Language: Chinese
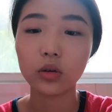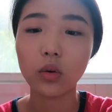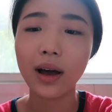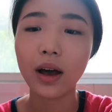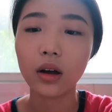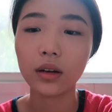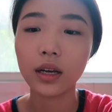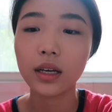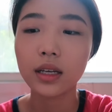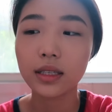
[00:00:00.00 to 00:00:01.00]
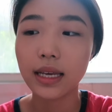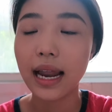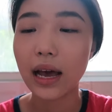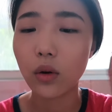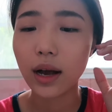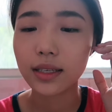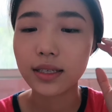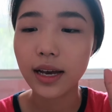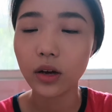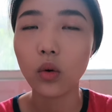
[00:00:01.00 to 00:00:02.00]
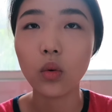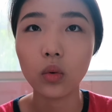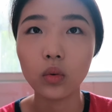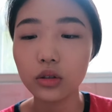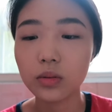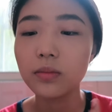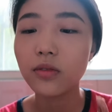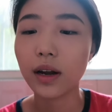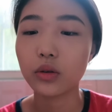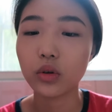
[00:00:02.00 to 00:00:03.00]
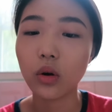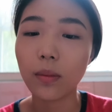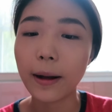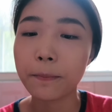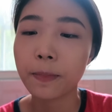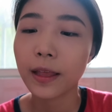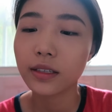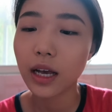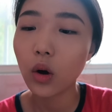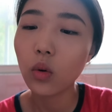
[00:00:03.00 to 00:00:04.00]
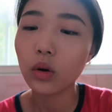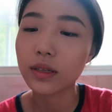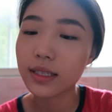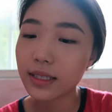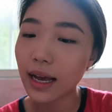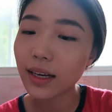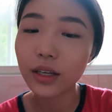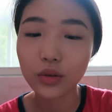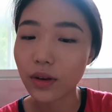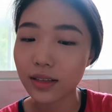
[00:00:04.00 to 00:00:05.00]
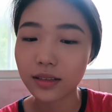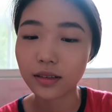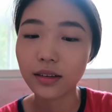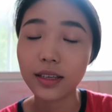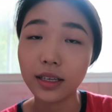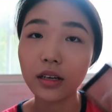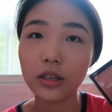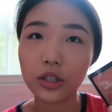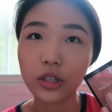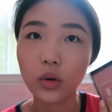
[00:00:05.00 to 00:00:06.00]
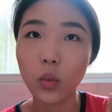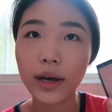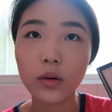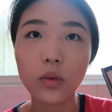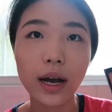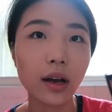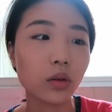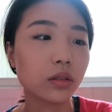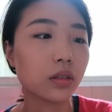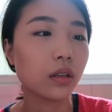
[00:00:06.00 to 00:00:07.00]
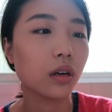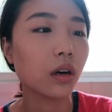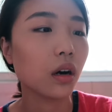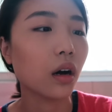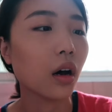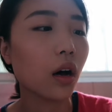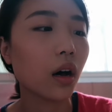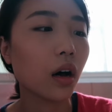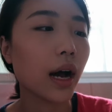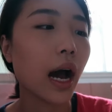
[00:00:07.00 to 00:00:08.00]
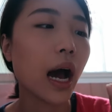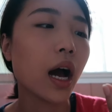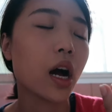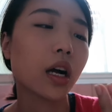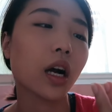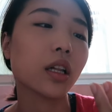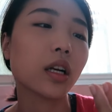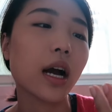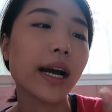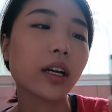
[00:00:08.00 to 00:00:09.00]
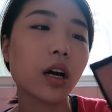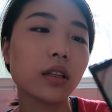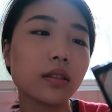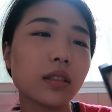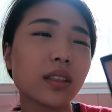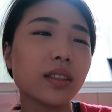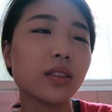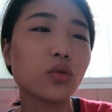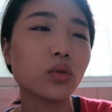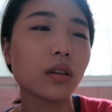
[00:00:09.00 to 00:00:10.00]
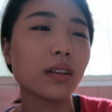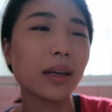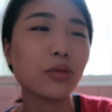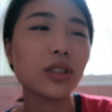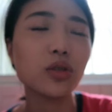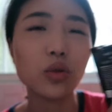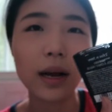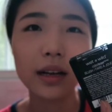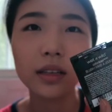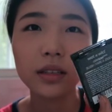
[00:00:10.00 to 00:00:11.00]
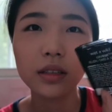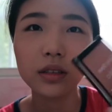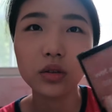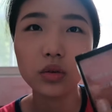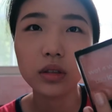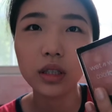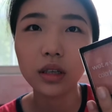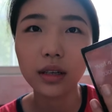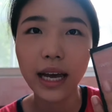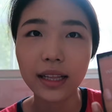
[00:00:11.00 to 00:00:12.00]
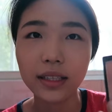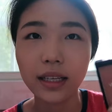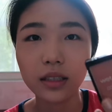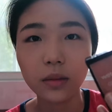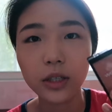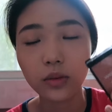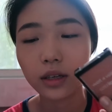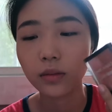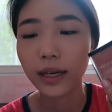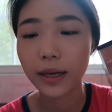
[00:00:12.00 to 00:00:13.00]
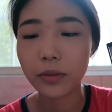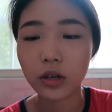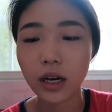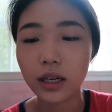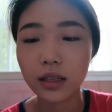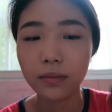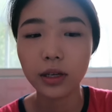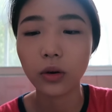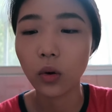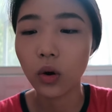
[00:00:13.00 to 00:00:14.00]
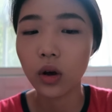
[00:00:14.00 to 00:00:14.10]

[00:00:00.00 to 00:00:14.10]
都画好了，接下来画腮红，唇部放到最后吧。腮红我有3个选择，一个是 Wet n Wild 的 Color Icon， 这个新出的，也不是新出吧，就是这个咖啡因特别喜欢什么 Apricot in the Middle。